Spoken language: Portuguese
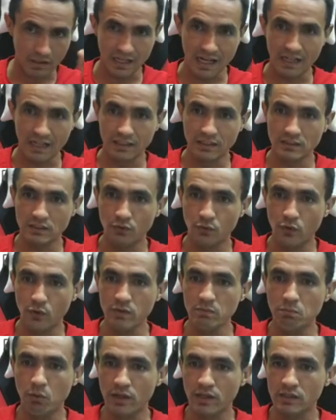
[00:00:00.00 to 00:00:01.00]
Garganta foi
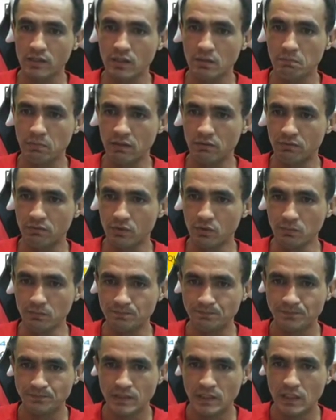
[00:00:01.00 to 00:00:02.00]
embora também, viu?
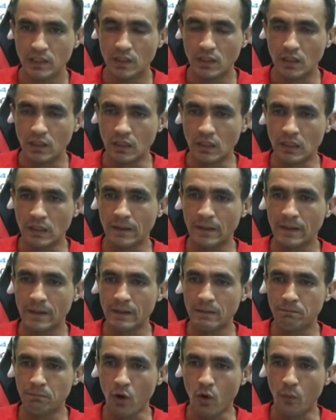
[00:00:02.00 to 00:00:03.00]

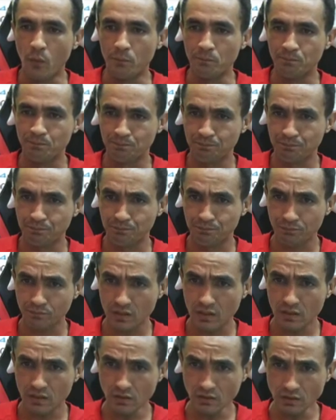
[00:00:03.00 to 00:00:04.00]
Uh, bom,
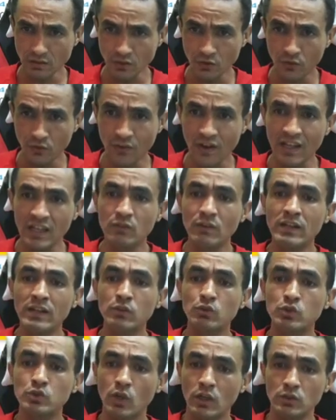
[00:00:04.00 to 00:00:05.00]
Falando aí
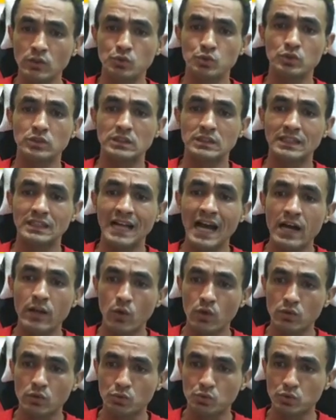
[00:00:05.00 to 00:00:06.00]
dos nossos
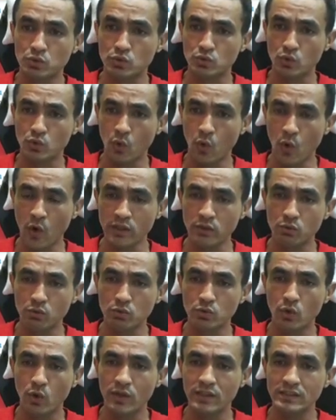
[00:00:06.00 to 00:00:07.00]
garotos
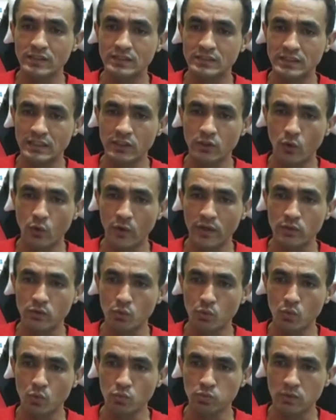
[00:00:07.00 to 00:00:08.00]
8-2 e
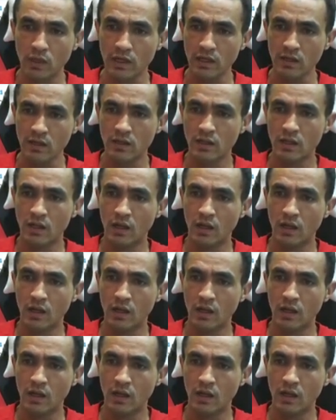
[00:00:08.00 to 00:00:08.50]
8-1, né?